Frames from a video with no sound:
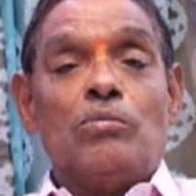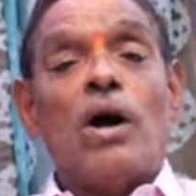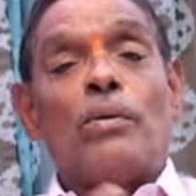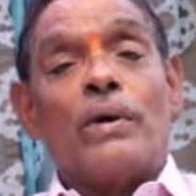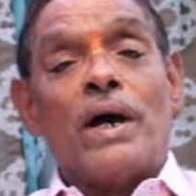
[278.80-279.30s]

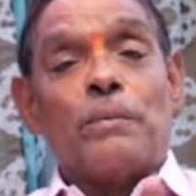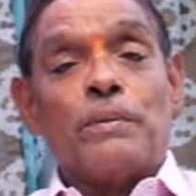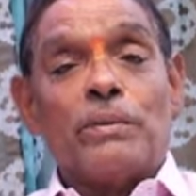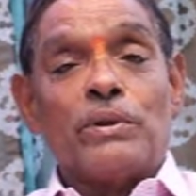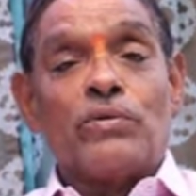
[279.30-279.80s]
బాబు గారి
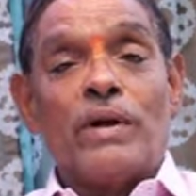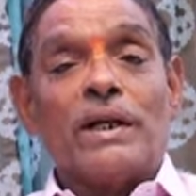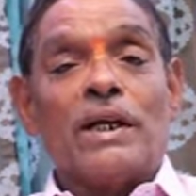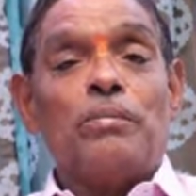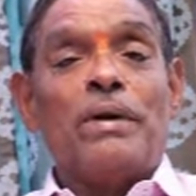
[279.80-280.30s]

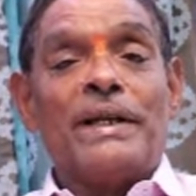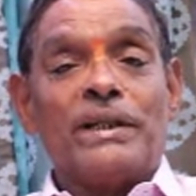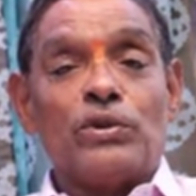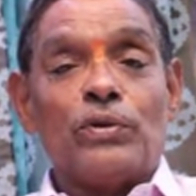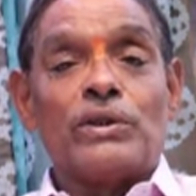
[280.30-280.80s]
ప్రభుత్వానికి
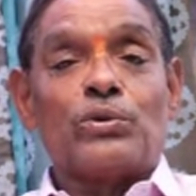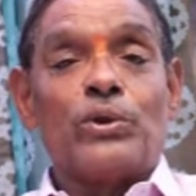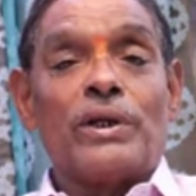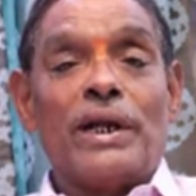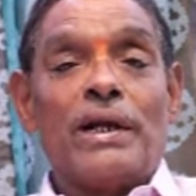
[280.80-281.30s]
బేరీజు
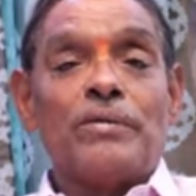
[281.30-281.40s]
వేసుకుంటే